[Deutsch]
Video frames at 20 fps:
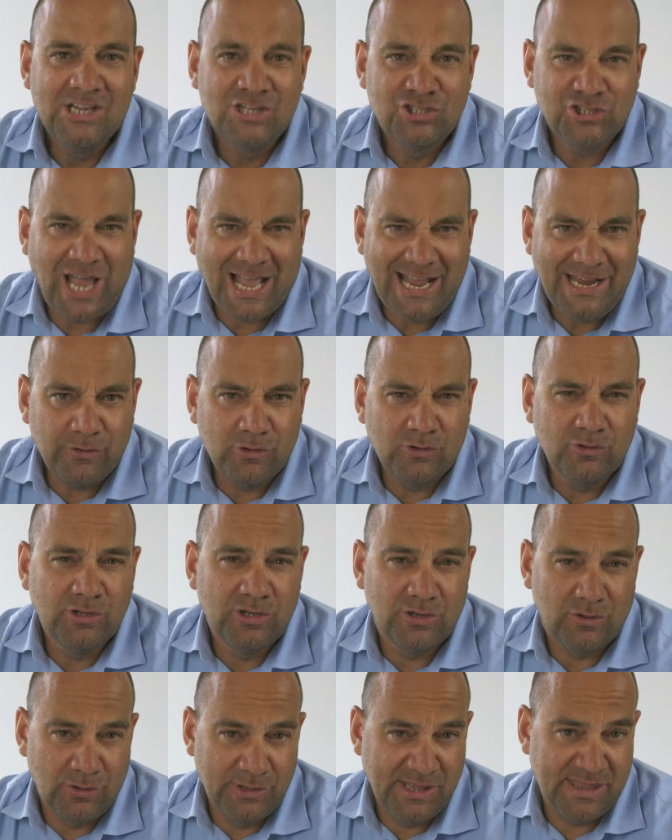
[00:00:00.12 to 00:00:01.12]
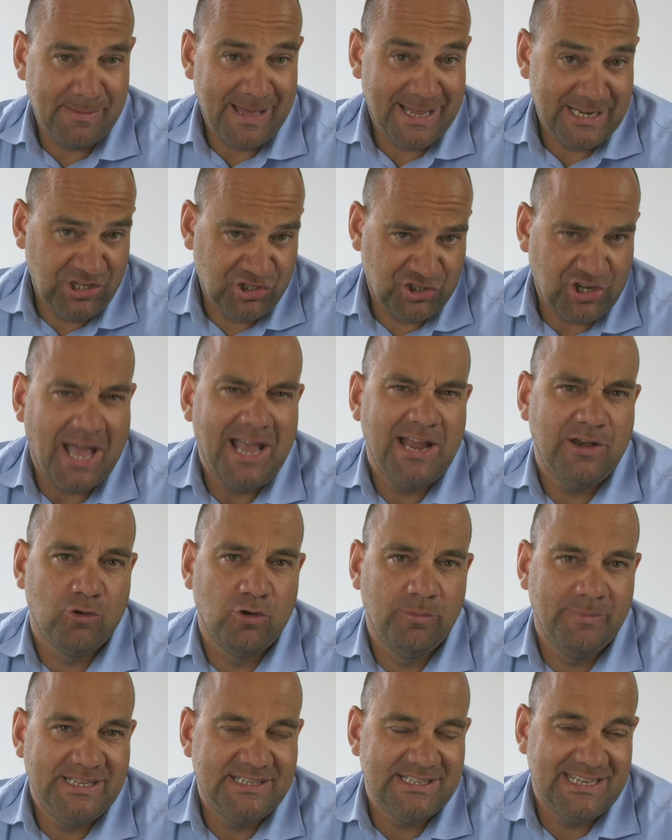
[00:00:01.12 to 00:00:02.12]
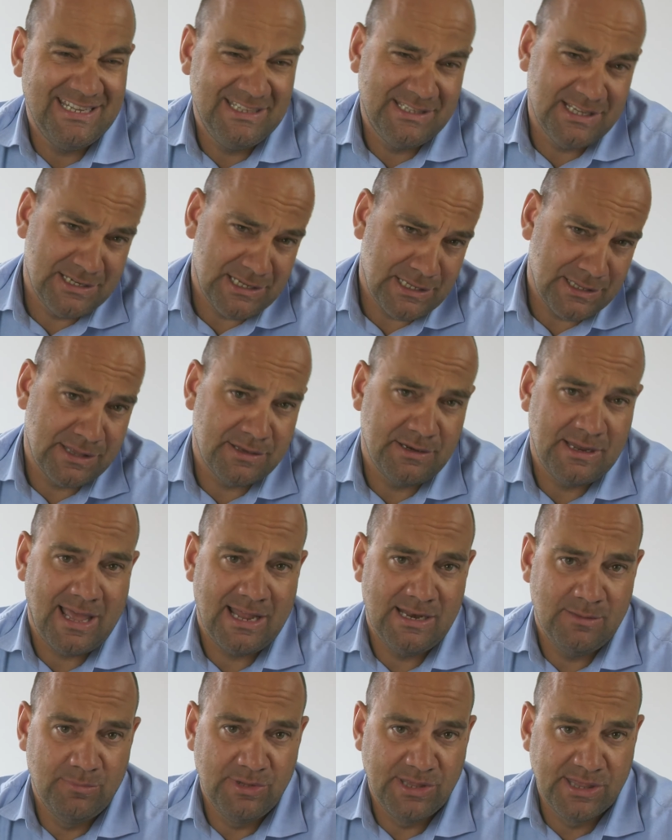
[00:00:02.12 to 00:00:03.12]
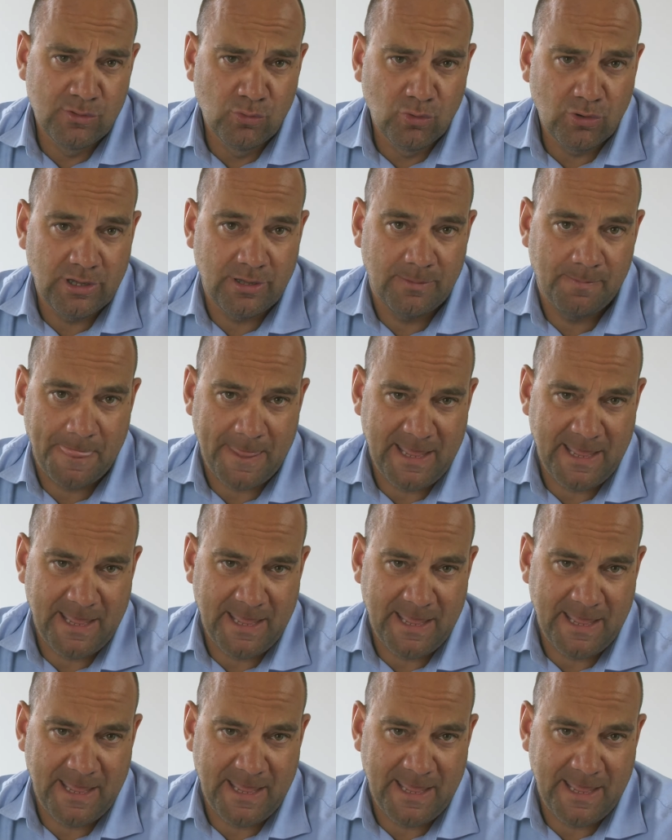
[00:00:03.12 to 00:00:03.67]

Scheidung, und zwar die Scheidung mit internationalem Bezug,